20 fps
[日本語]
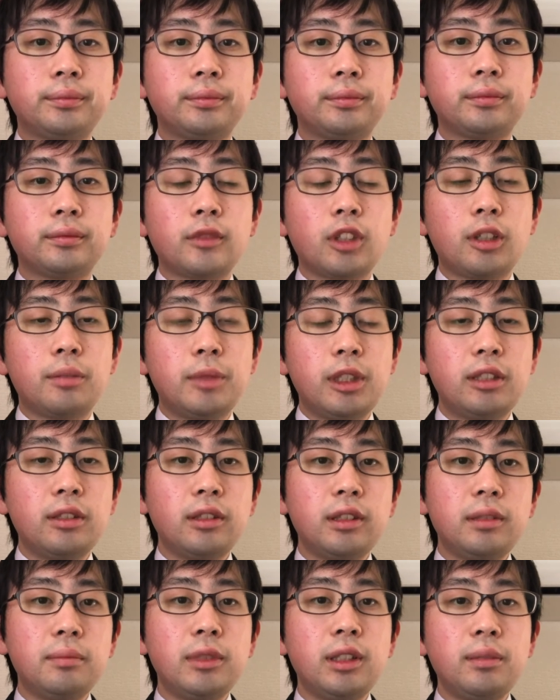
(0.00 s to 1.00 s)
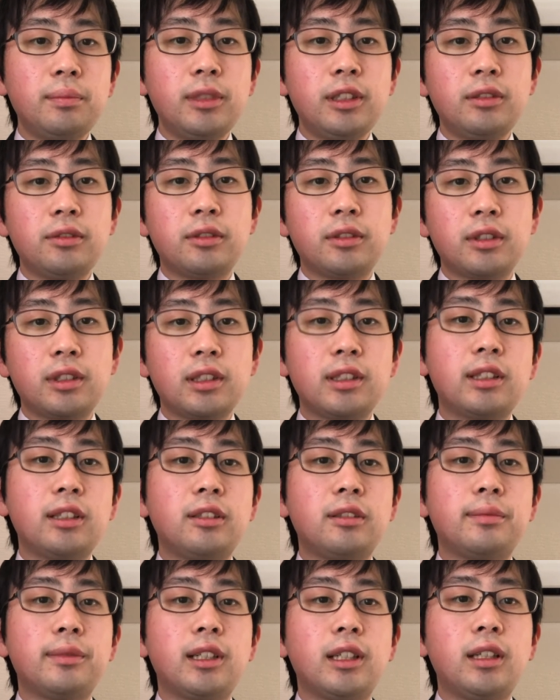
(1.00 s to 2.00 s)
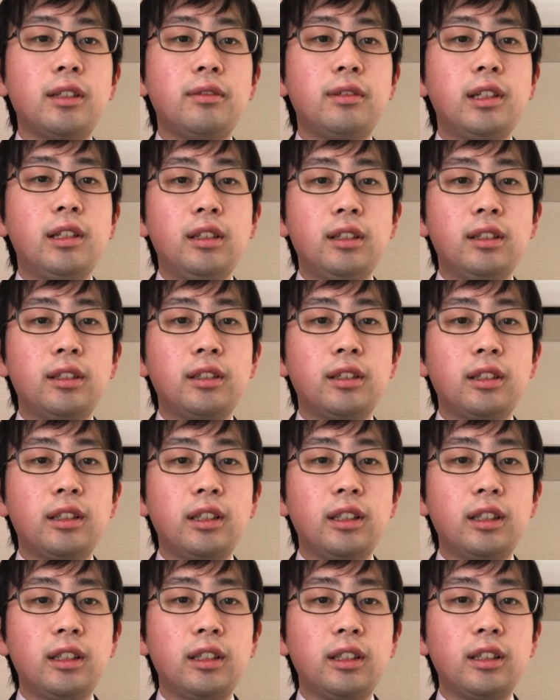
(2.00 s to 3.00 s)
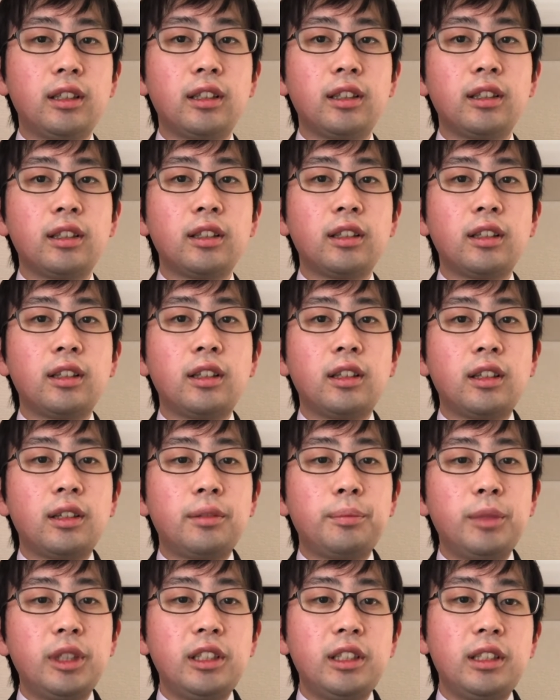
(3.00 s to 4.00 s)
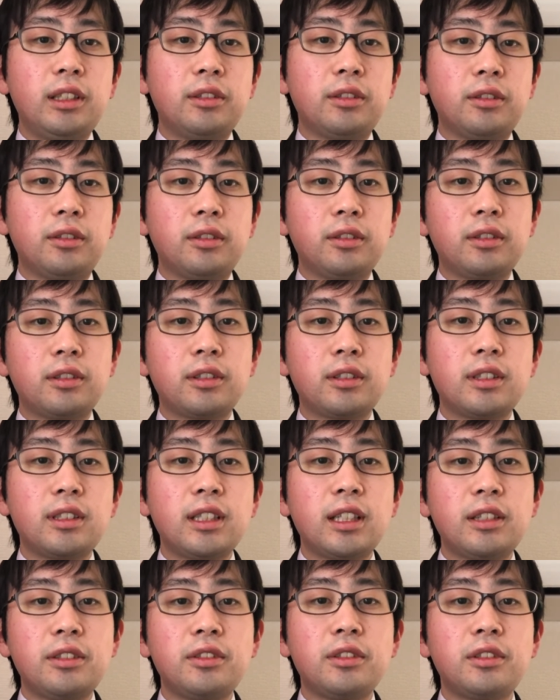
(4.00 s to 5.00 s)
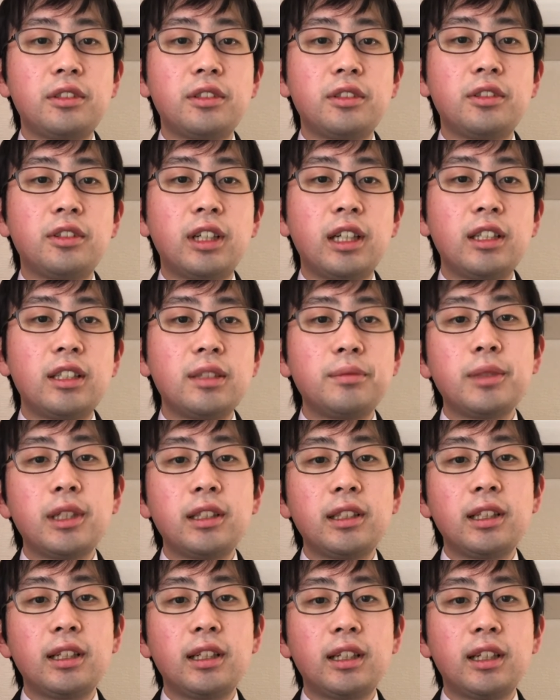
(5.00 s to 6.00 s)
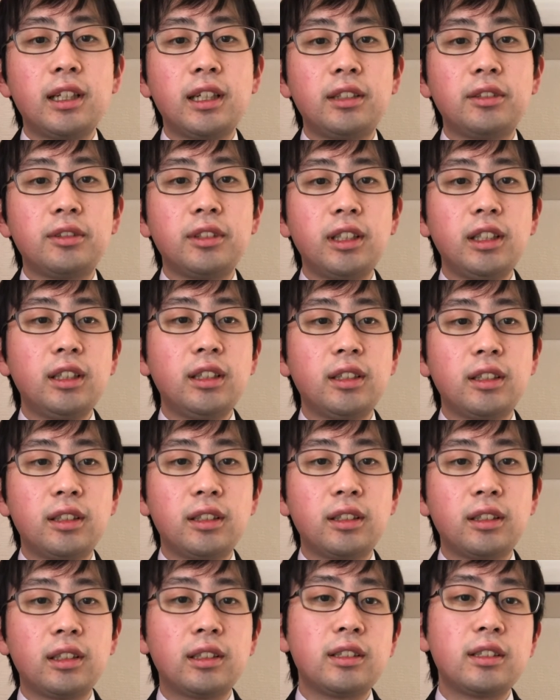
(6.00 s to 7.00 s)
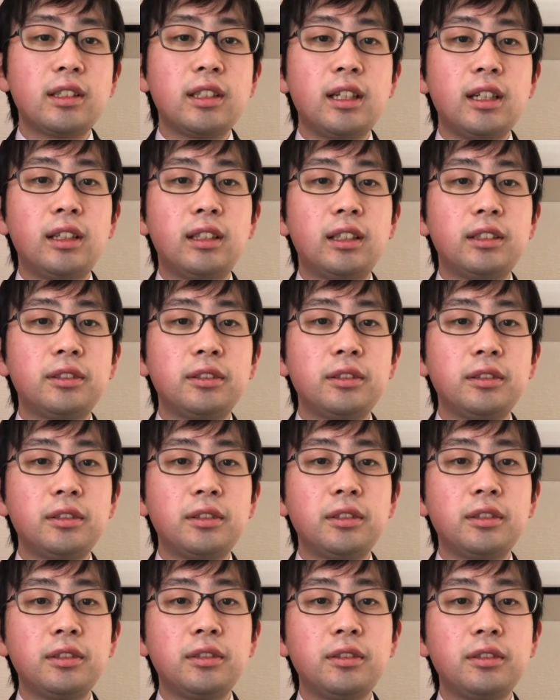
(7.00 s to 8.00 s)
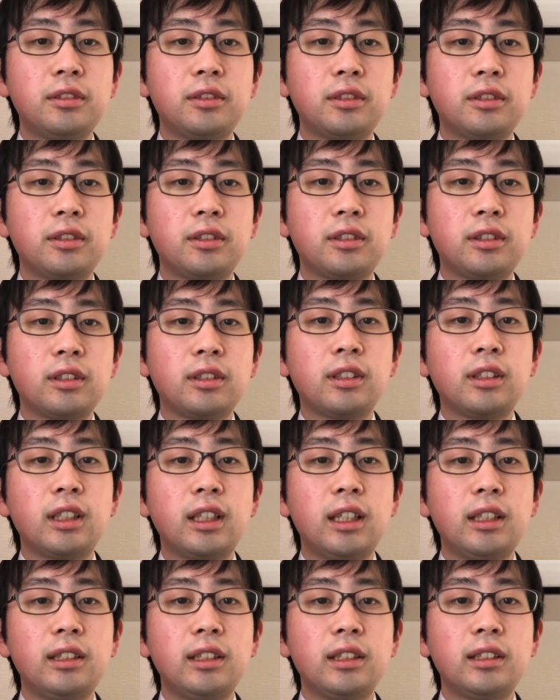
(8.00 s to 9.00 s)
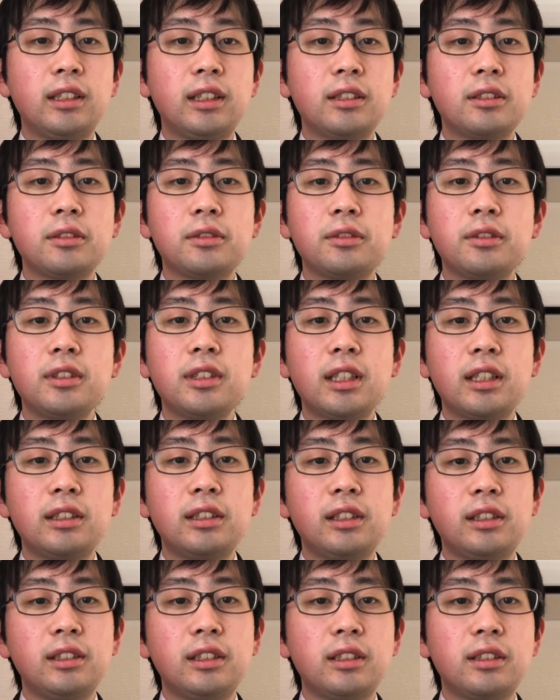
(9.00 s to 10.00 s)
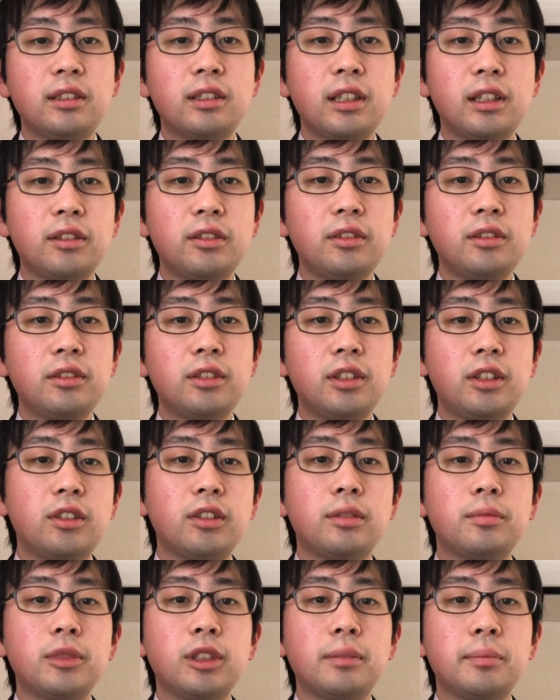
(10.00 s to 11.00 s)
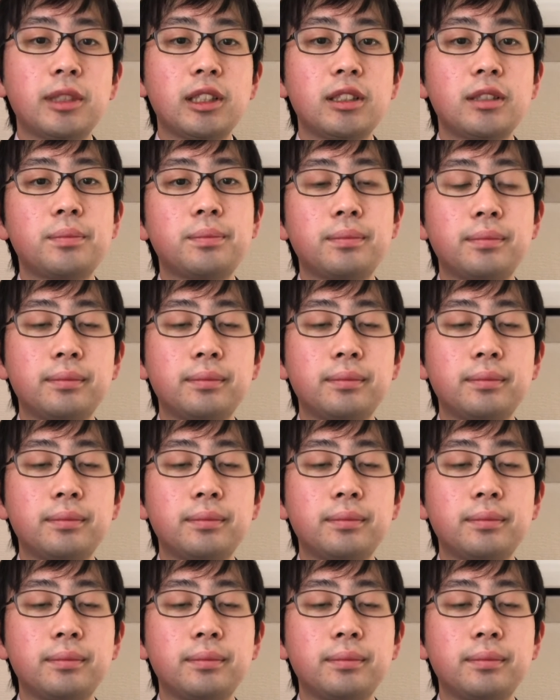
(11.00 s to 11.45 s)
んと水着 BB を使う場合は、えー、ビリーのスター集中度が一番高いのでスター獲得の概念連想を3人につけると良いと思います